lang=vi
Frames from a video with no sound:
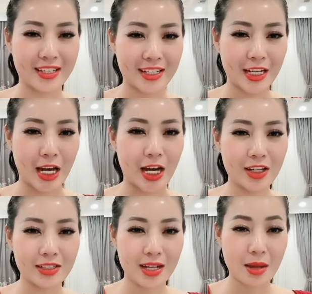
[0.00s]

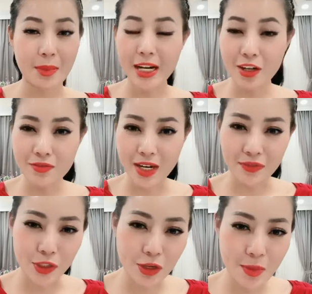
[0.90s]
đó mà đây không phải là
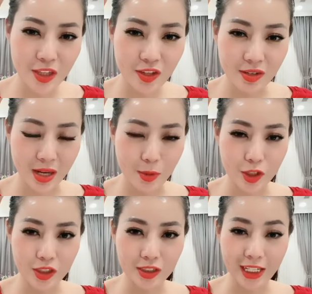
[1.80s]
phấn nước bình thường nha mọi
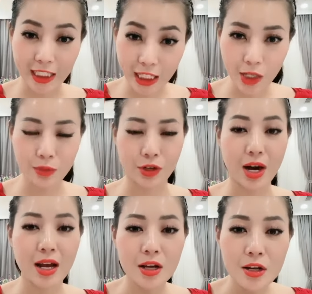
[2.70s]
người ơi cái tên của nó
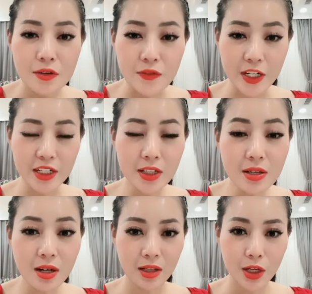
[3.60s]
là phấn
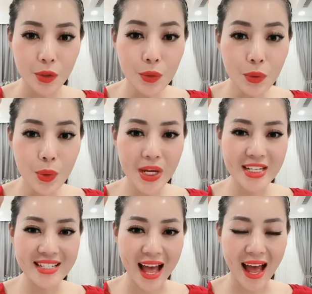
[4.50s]
nước nuôi
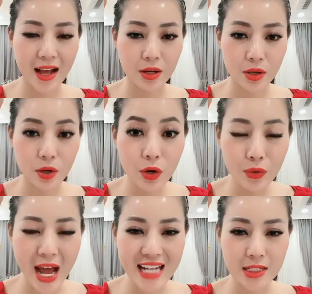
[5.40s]
da
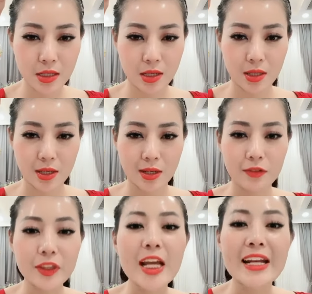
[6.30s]
lodas
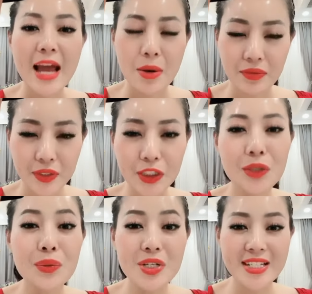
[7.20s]
thế nào là phấn nước
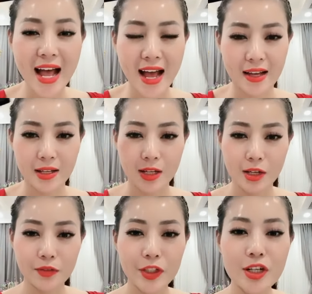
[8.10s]
nuôi da
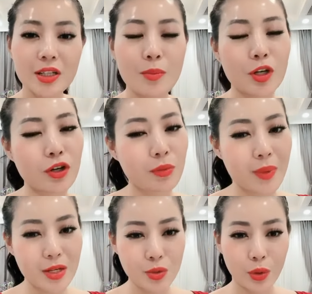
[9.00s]
phấn nước thì mọi người cũng
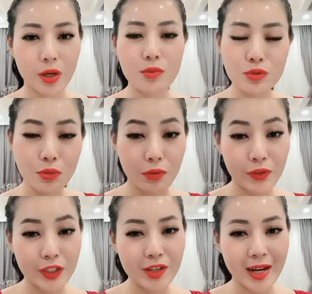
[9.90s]
biết rồi công dụng của
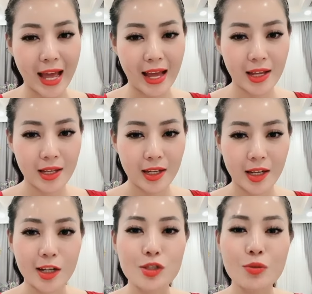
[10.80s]
phấn nước là
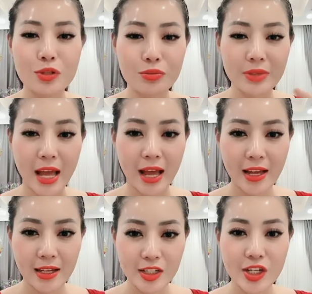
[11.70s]
uh, giúp cho chúng ta
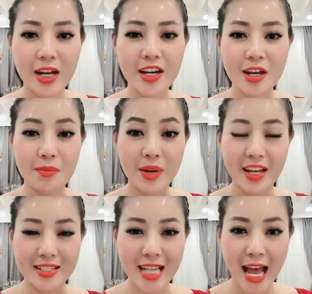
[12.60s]
trang điểm
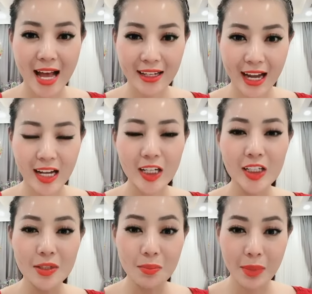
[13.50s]
để da căng
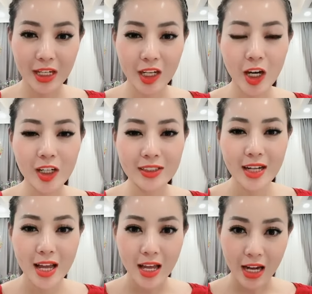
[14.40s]
hơn mịn hơn
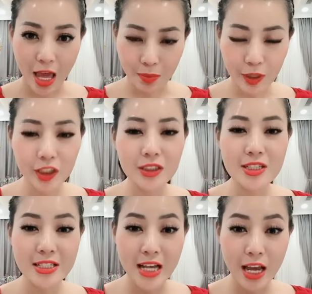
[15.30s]
đẹp hơn
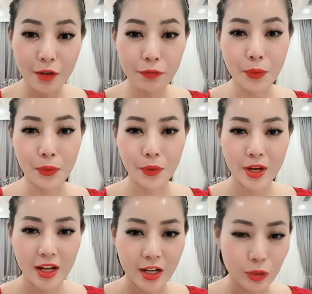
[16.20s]
che phủ
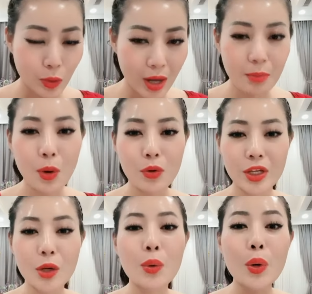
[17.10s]
toàn bộ
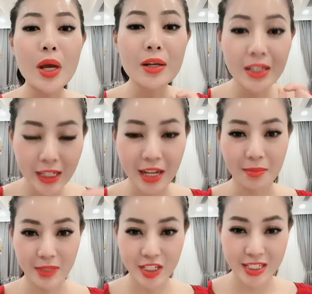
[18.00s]
những khuyết
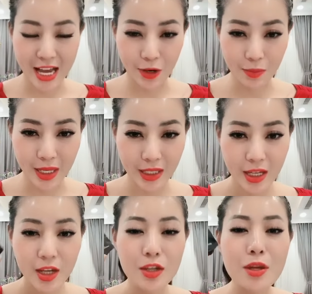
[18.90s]
điểm ở trên da của mình
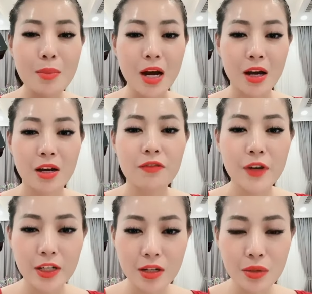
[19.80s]
nhưng mà
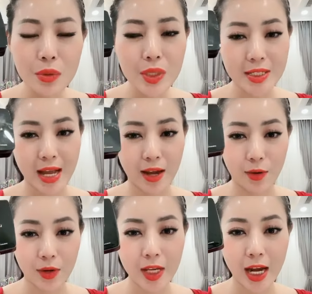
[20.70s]
phấn nước nuôi da
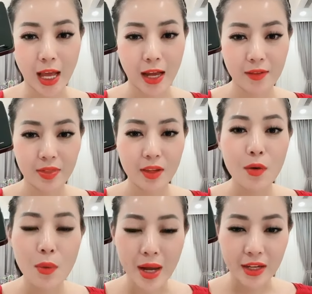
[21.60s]
có nghĩa là
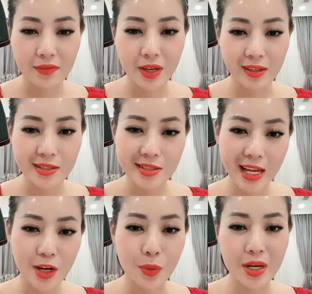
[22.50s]
ngoài cái việc
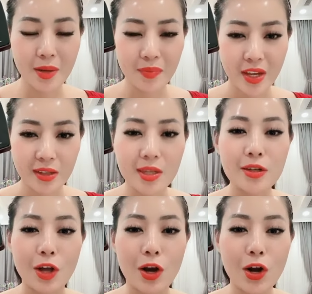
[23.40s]
che được khuyết điểm thì
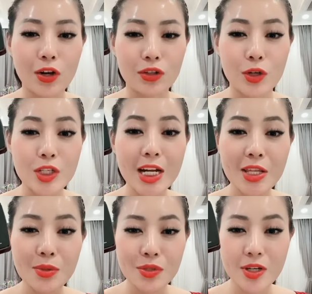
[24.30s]
nó còn có rất là
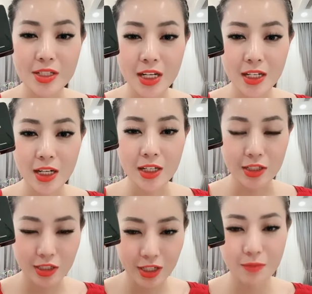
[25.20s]
nhiều dưỡng chất ở
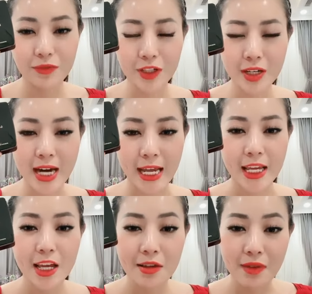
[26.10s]
trong phấn nước này
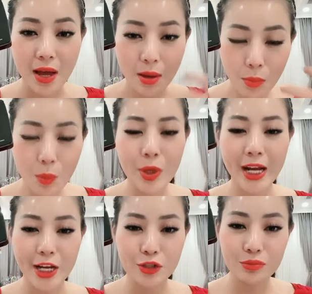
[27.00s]
và mỗi một
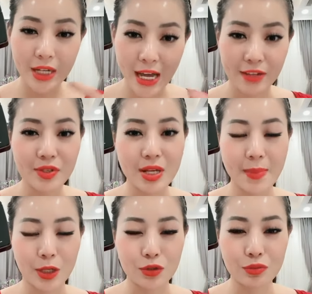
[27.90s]
ngày chúng ta đánh vào da
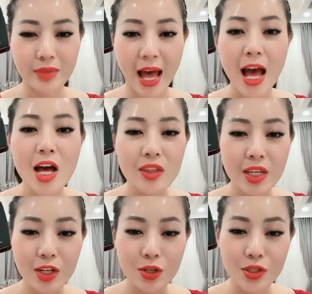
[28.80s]
mặt của chúng ta
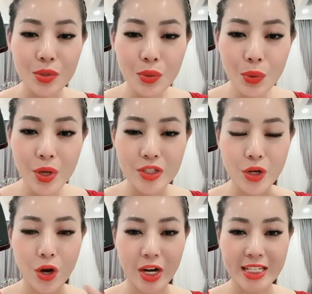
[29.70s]
thì nó sẽ nuôi
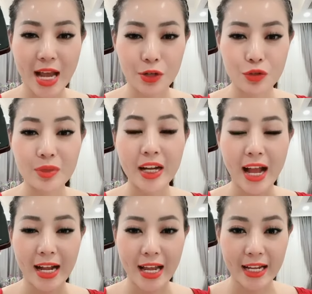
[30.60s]
cho cái da của chúng ta
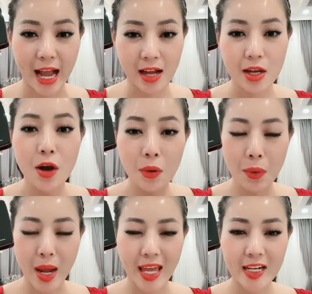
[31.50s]
càng ngày càng
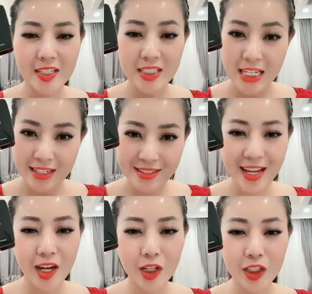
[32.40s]
khỏe hơn,
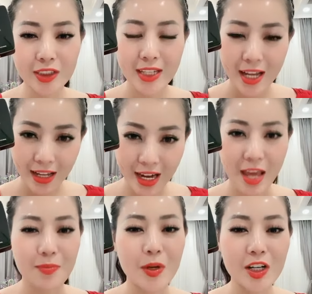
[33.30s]
chắc hơn,
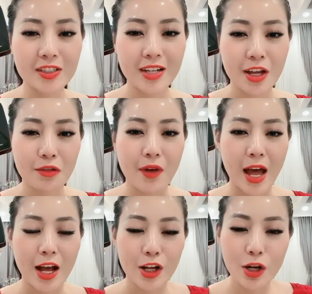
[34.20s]
đẹp hơn
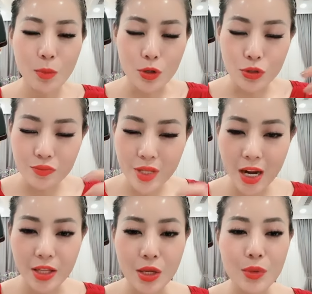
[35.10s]
và nó bổ sung rất là
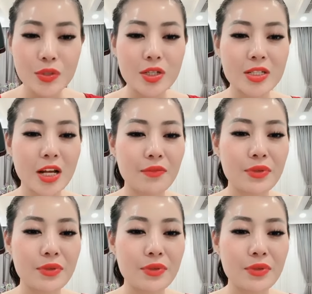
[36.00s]
nhiều dưỡng chất ví